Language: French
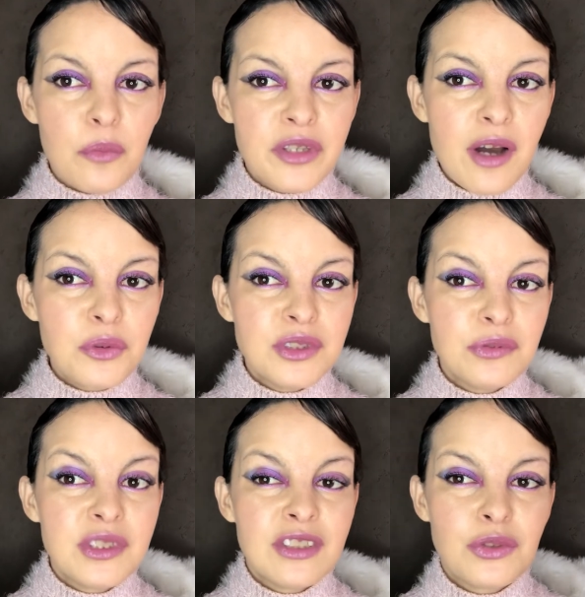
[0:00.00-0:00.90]
bien au
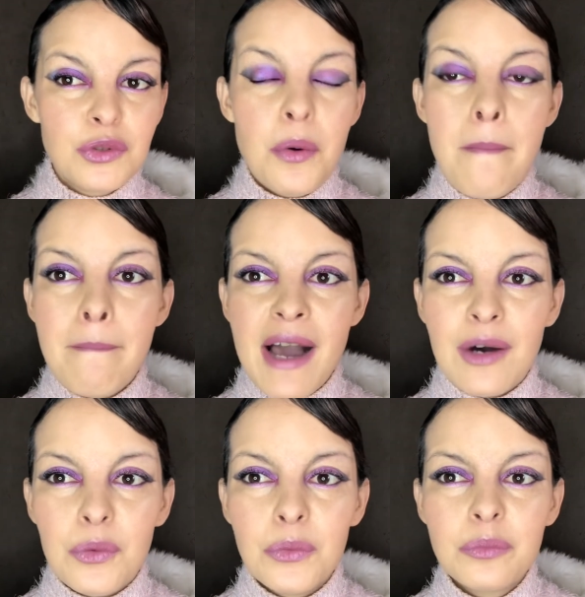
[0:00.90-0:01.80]
niveau des yeux
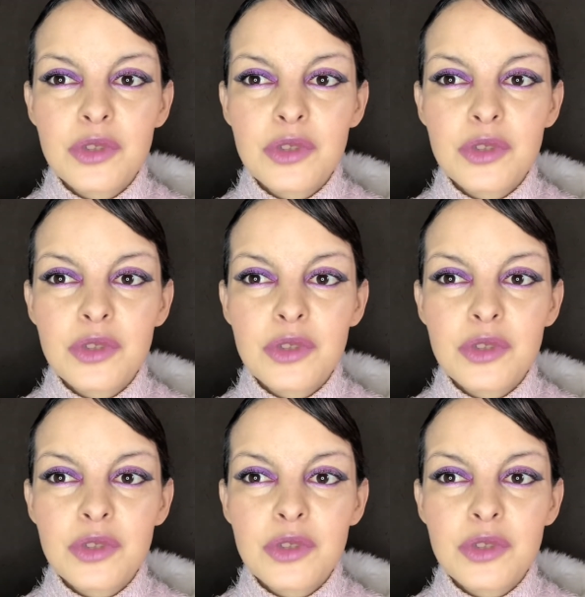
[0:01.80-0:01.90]
marron,